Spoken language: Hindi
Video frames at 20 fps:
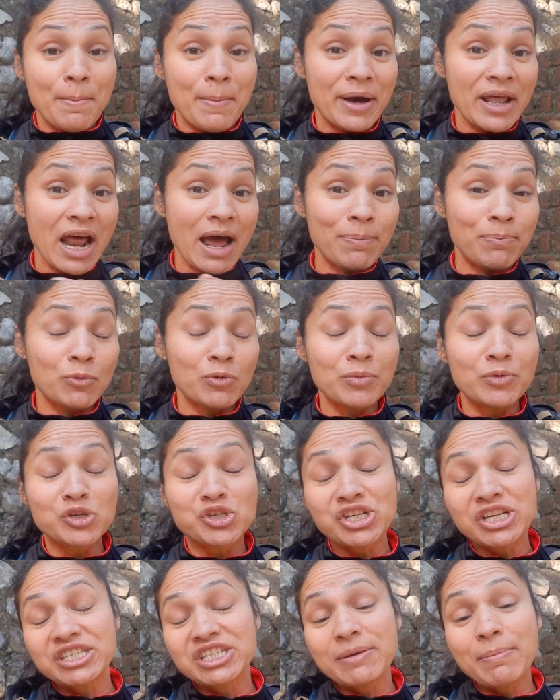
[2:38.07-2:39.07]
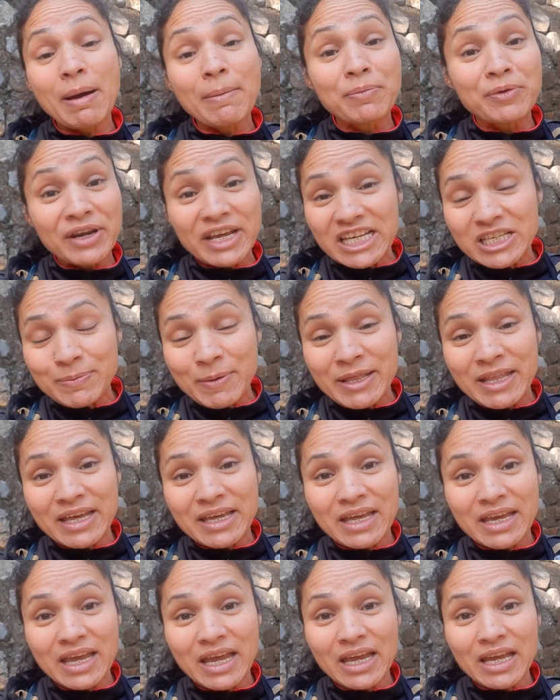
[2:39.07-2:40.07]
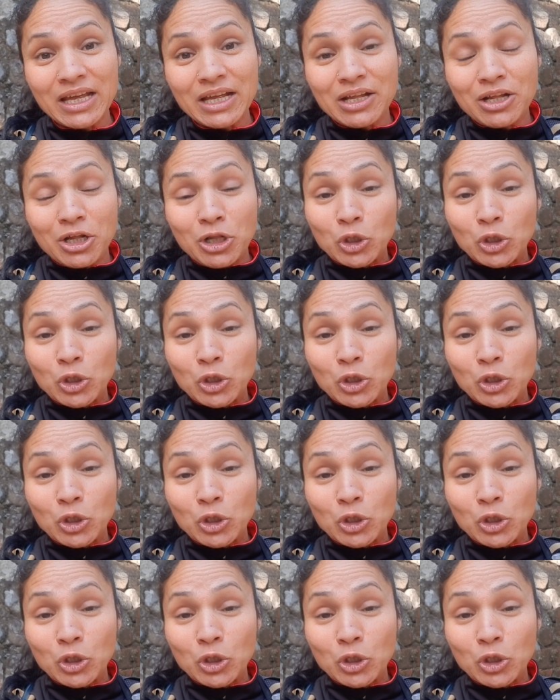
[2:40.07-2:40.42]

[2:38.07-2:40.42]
पर आप मुझे जब आप रेस पे देखेंगे